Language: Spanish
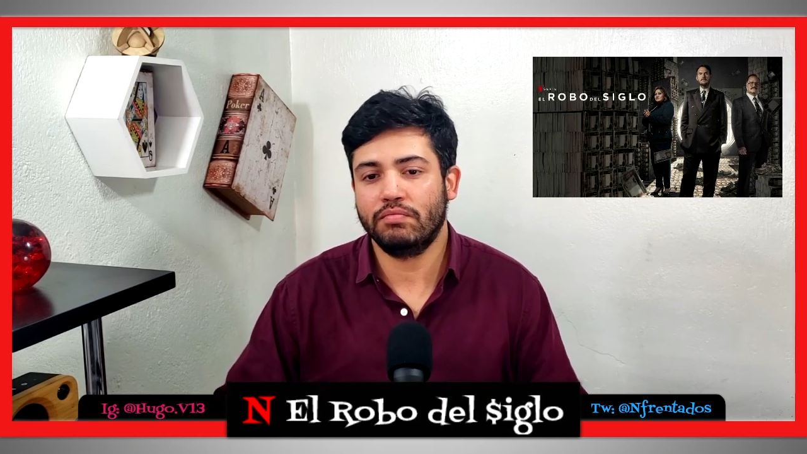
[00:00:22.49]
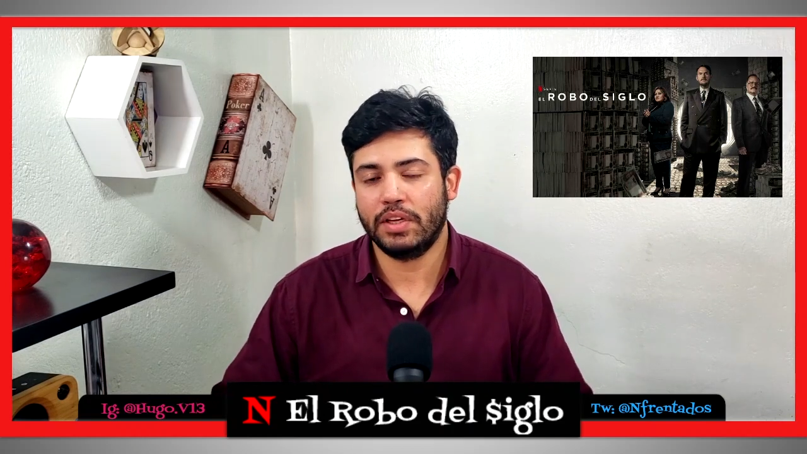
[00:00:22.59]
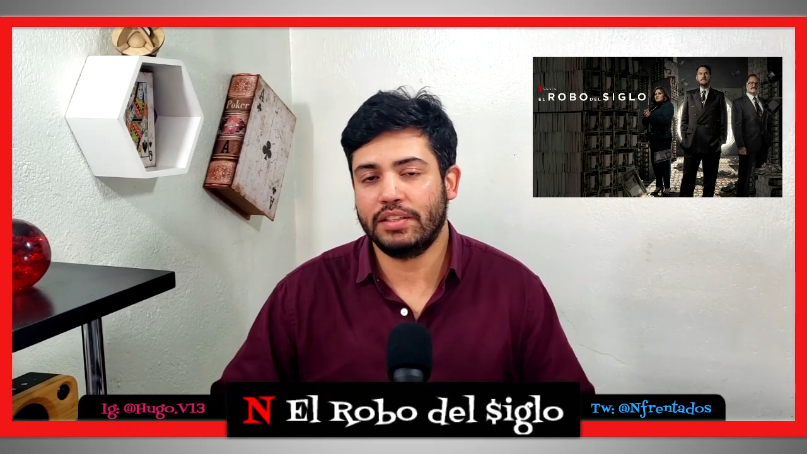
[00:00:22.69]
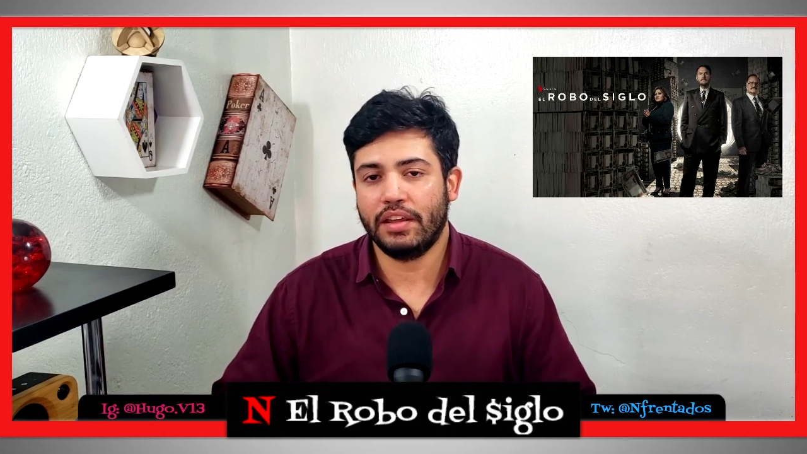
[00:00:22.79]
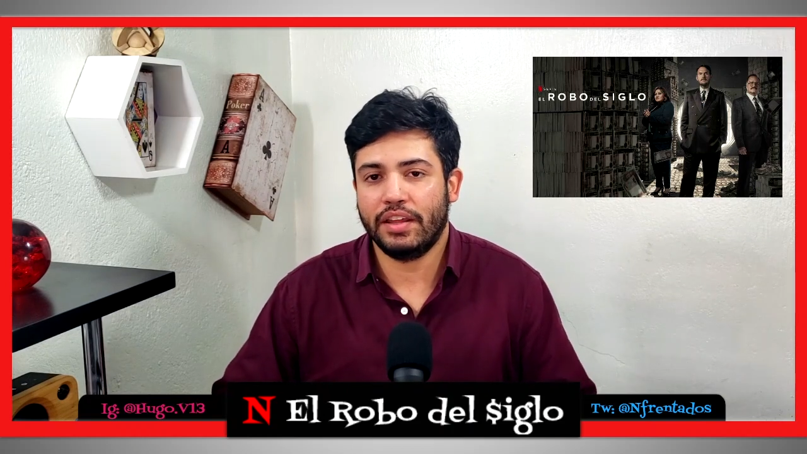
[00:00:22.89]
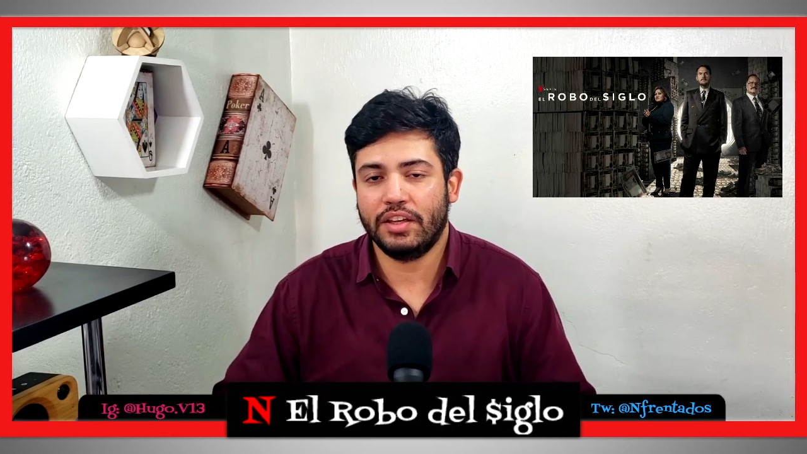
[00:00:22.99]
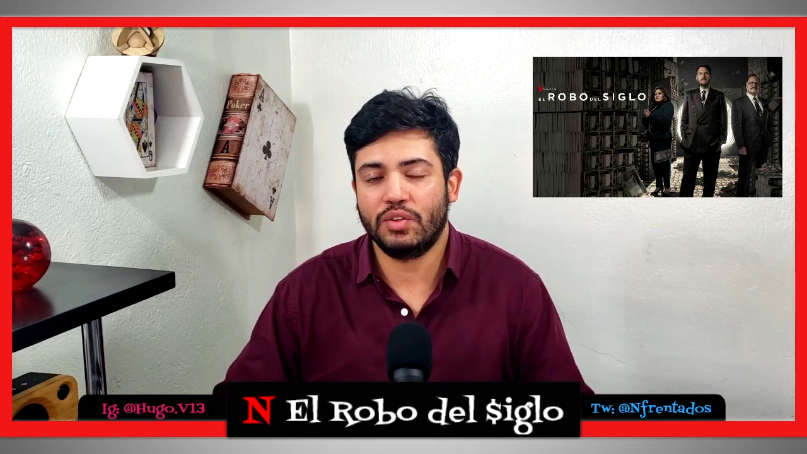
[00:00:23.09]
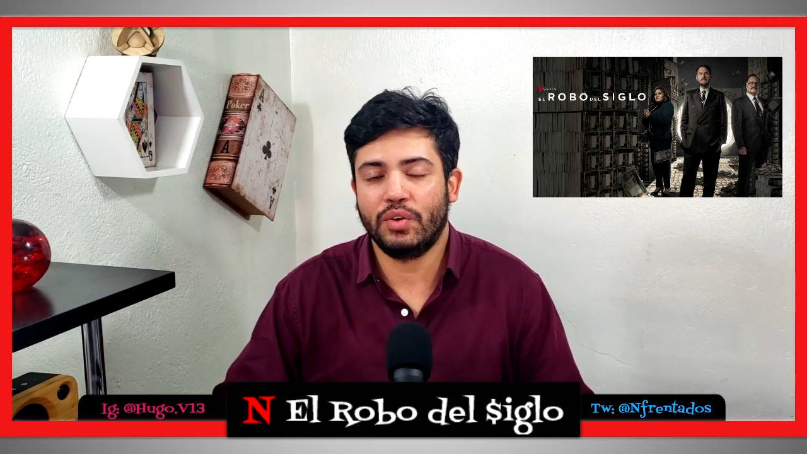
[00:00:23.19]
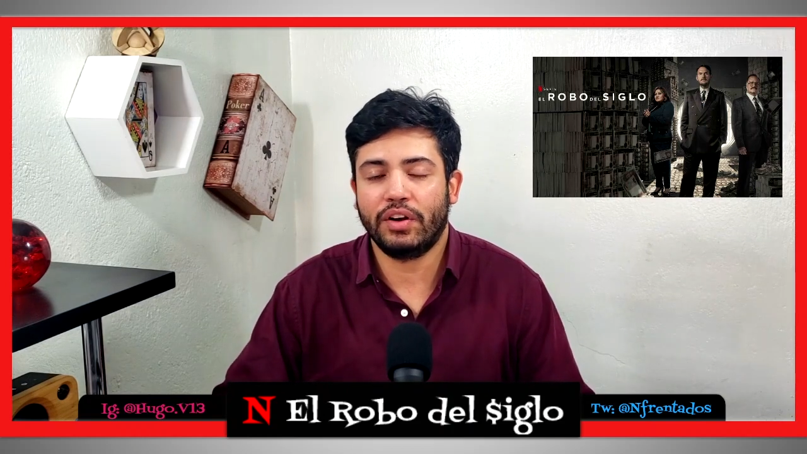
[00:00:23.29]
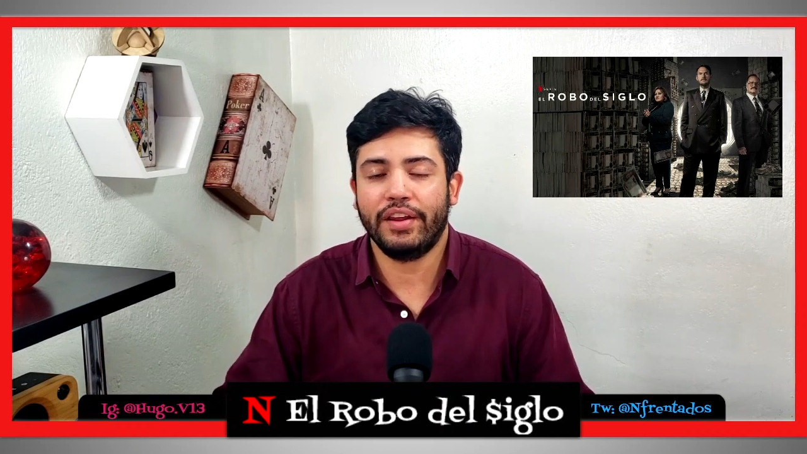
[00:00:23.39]
basada en
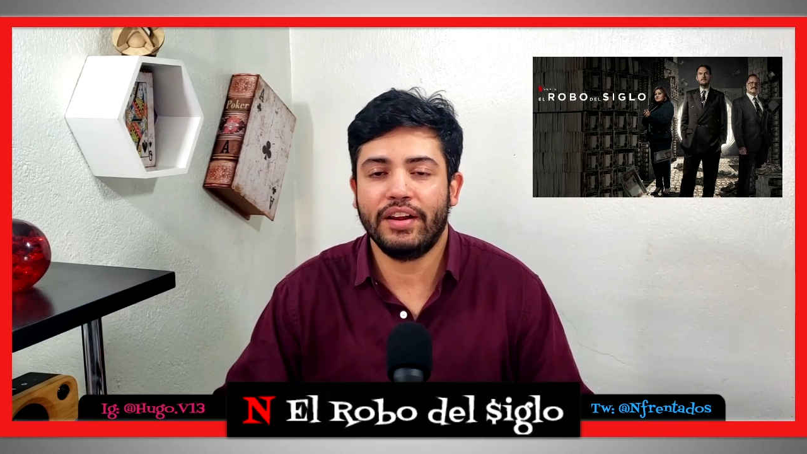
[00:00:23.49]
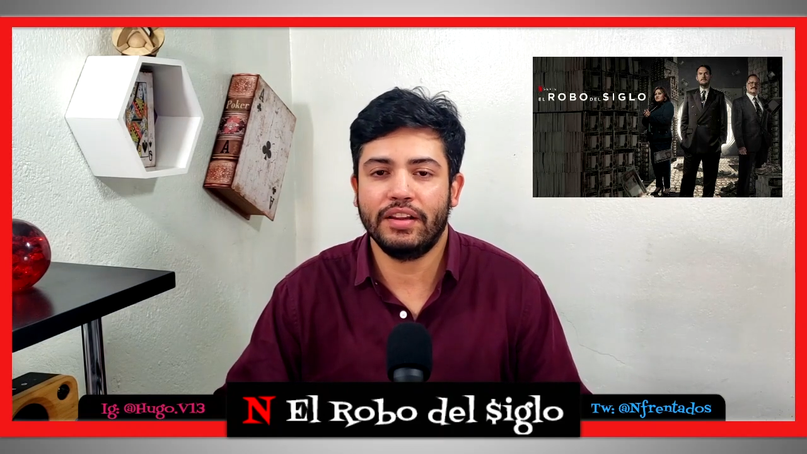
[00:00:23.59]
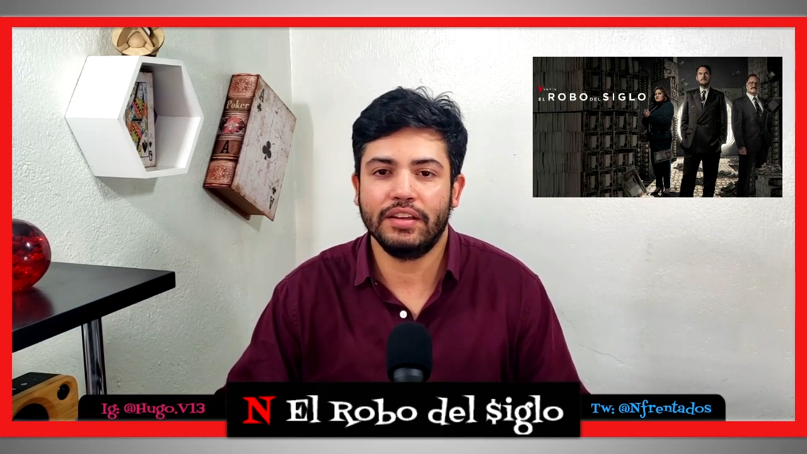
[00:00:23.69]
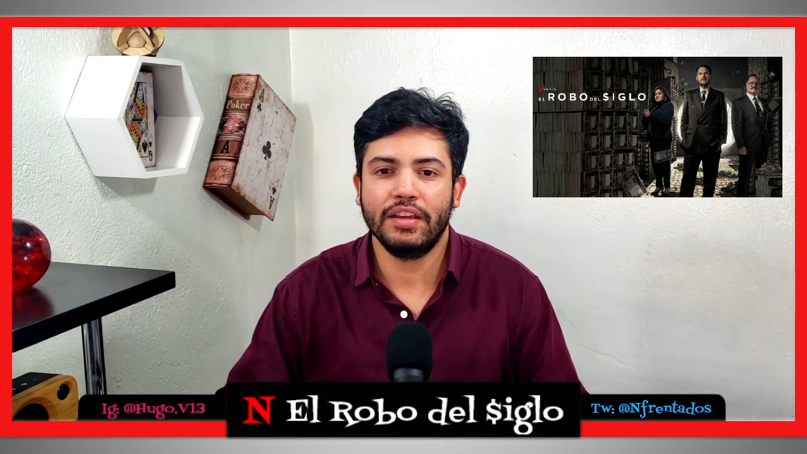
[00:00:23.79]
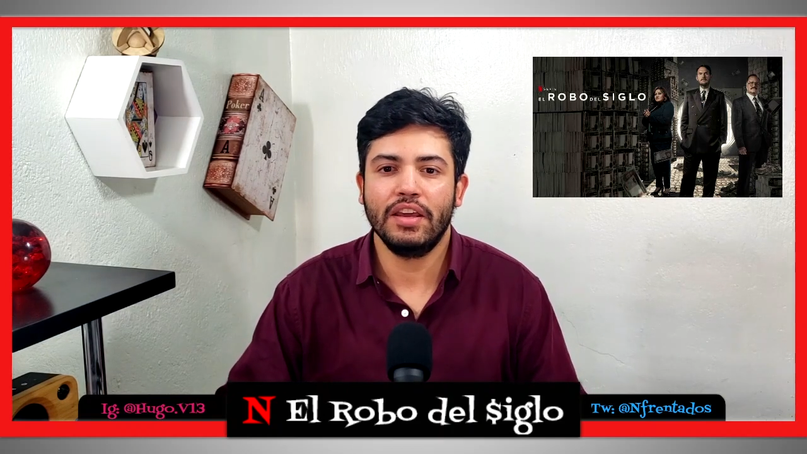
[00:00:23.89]
hechos reales